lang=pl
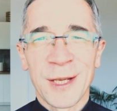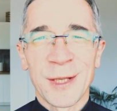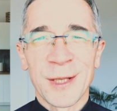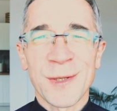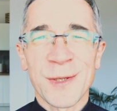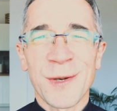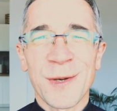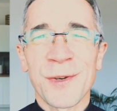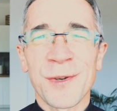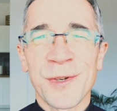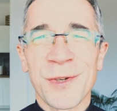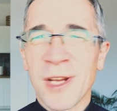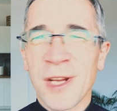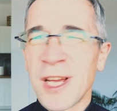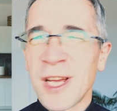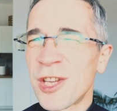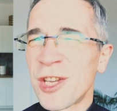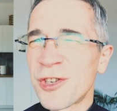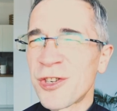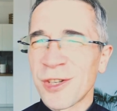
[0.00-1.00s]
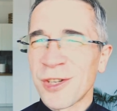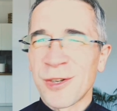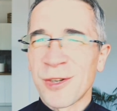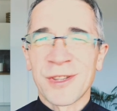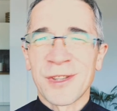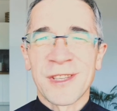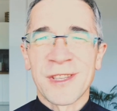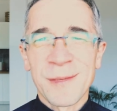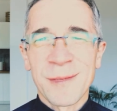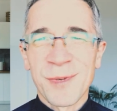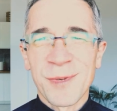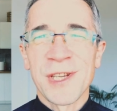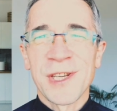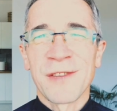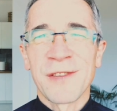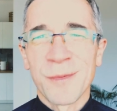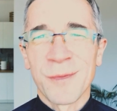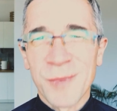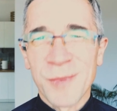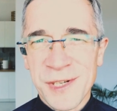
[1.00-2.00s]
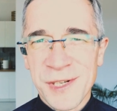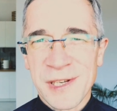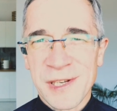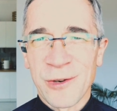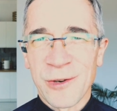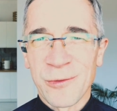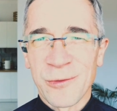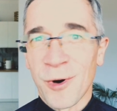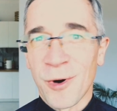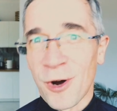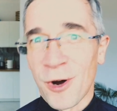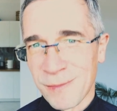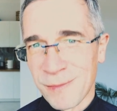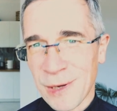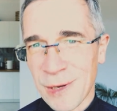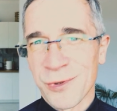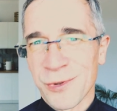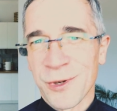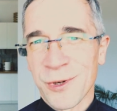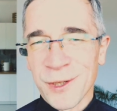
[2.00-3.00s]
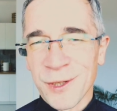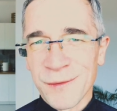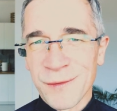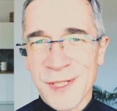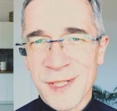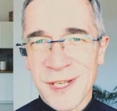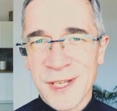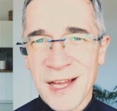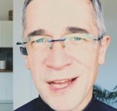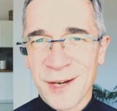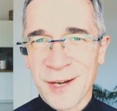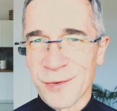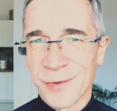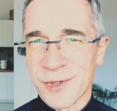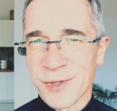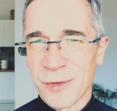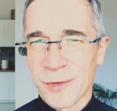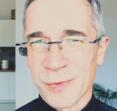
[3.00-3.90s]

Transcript: Coś, czego ty byś nie wymyślił, bo on miał już gotowy scenariusz.